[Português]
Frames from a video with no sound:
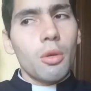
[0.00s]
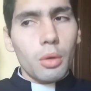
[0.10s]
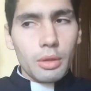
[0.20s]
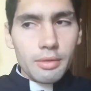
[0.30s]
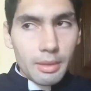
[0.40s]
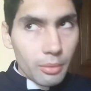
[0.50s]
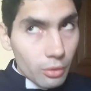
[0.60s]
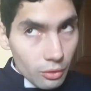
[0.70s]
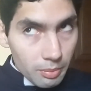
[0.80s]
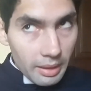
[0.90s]
quando havia
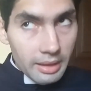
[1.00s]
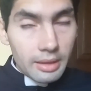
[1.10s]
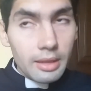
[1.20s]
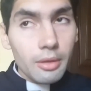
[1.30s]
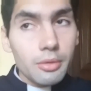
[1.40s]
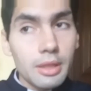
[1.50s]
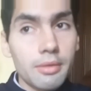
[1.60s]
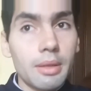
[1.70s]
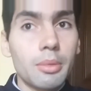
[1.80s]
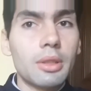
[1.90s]
muitos pagãos e
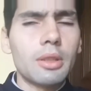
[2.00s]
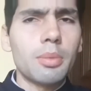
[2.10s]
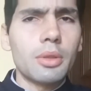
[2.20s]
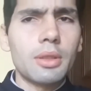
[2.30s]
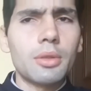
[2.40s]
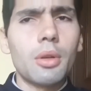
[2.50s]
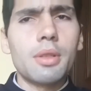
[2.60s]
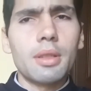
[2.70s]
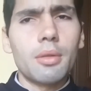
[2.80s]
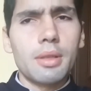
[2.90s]
havia muitas
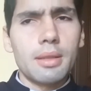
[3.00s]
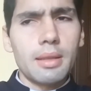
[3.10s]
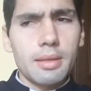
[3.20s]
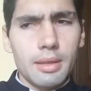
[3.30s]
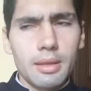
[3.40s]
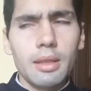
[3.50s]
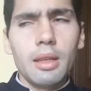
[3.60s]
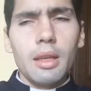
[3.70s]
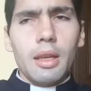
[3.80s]
possessões e coisas assim,